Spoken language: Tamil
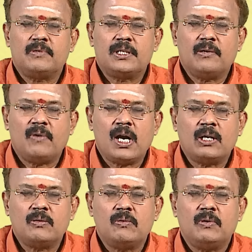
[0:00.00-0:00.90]
விஷயம்
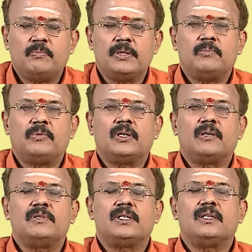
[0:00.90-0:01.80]
வாங்குவது விற்பது
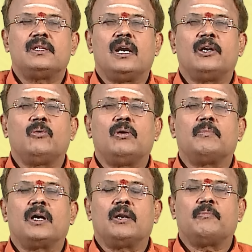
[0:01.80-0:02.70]
போன்ற விஷயத்தில்
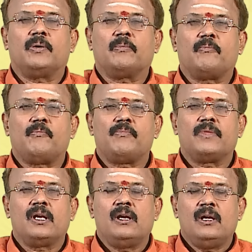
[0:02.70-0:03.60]
அனுகூலம் காணப்படும்
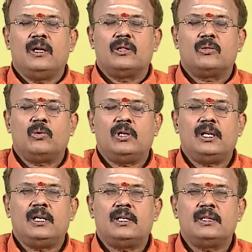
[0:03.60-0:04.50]

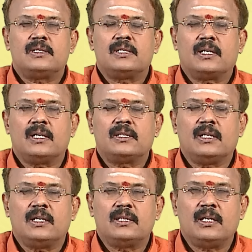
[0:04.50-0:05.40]
தொழிலில் இருந்த சிக்கல்
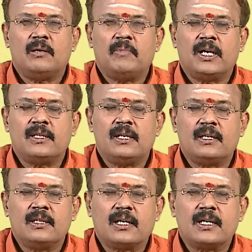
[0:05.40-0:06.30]
தீர தீர மனதில்
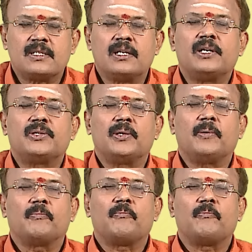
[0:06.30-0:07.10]
இருந்த கஷ்டங்கள் தீரும்